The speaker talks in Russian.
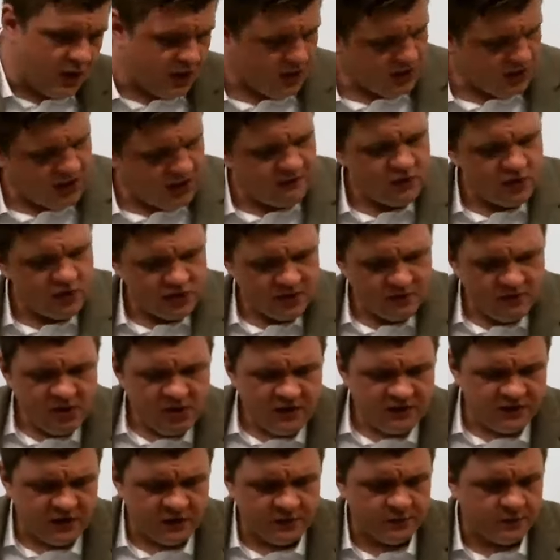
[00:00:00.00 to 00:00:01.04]
Давно это было
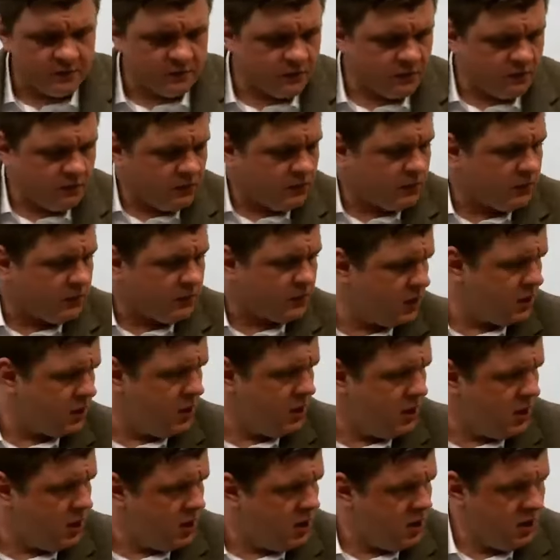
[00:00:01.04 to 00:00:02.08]
все.
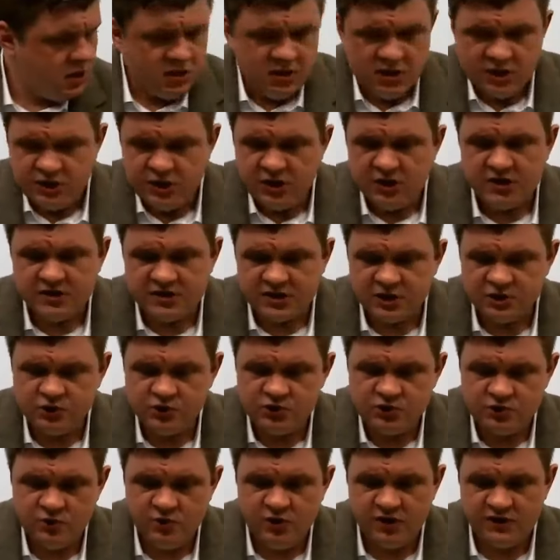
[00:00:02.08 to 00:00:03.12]
Сначала расскажу
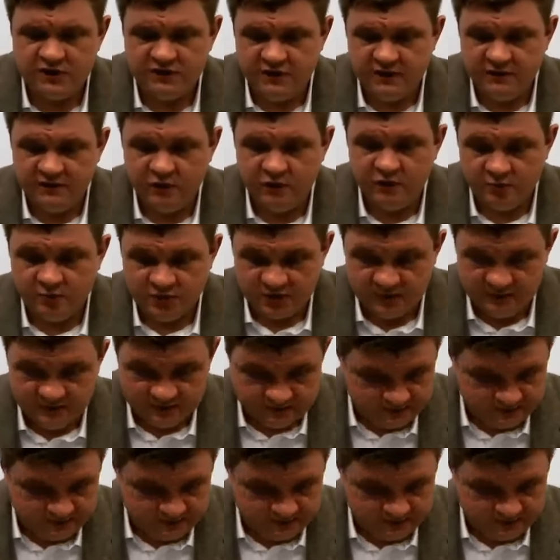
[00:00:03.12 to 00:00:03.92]
историю своего опыта.